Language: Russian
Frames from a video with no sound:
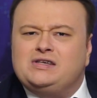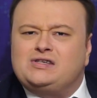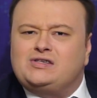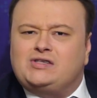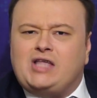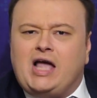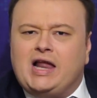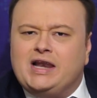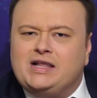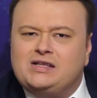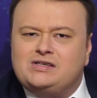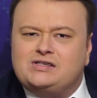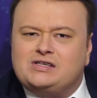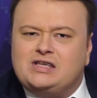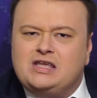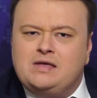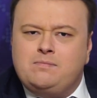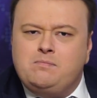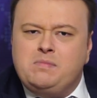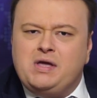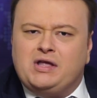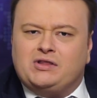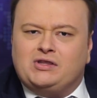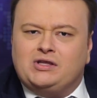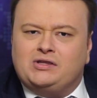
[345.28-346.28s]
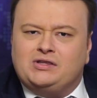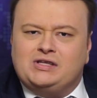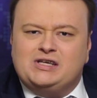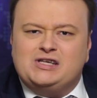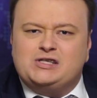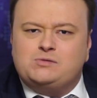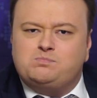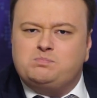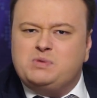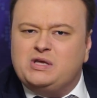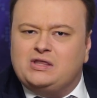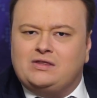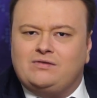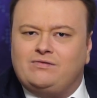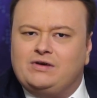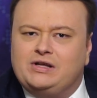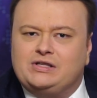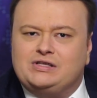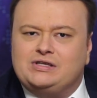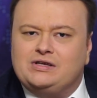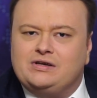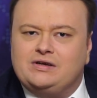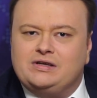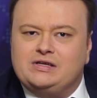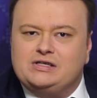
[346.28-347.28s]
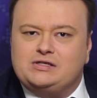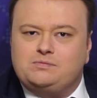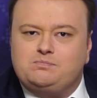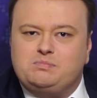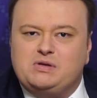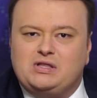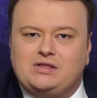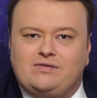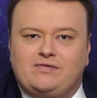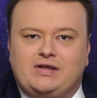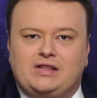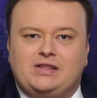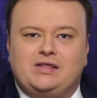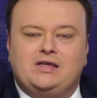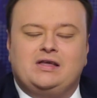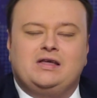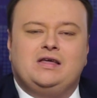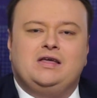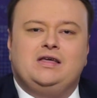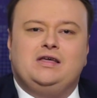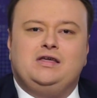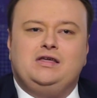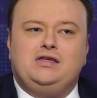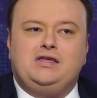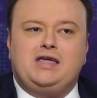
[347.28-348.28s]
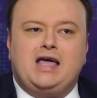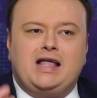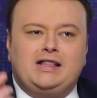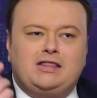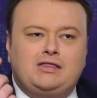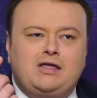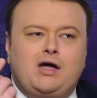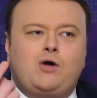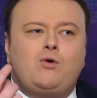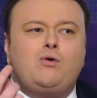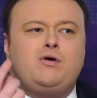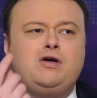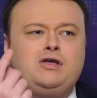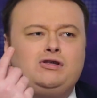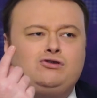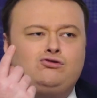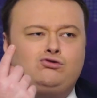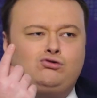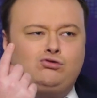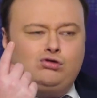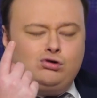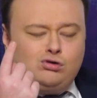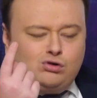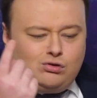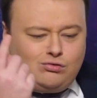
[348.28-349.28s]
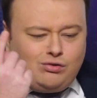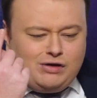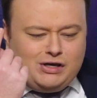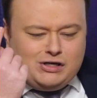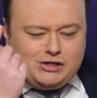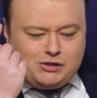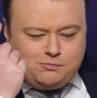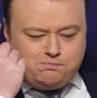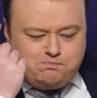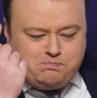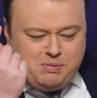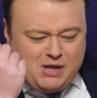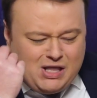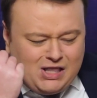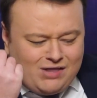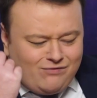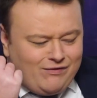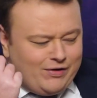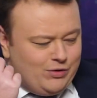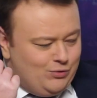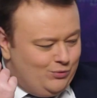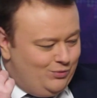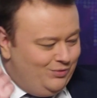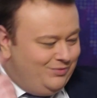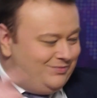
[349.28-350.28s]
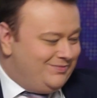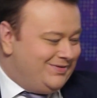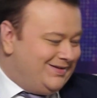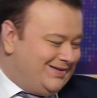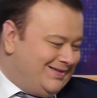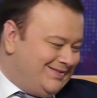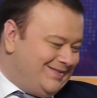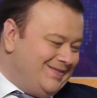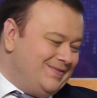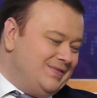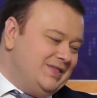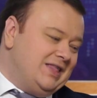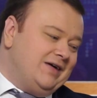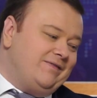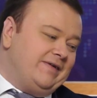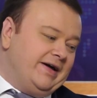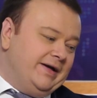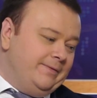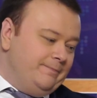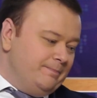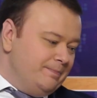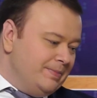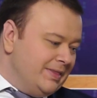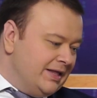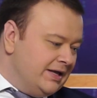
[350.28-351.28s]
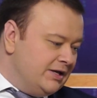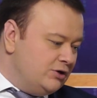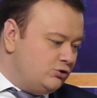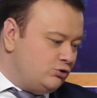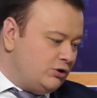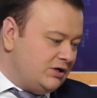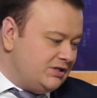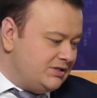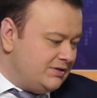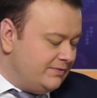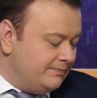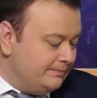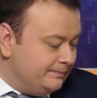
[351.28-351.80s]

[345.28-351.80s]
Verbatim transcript: сталинские методы испытывать, испытывать. Я такое чувство испытываю. Давай, еще раз.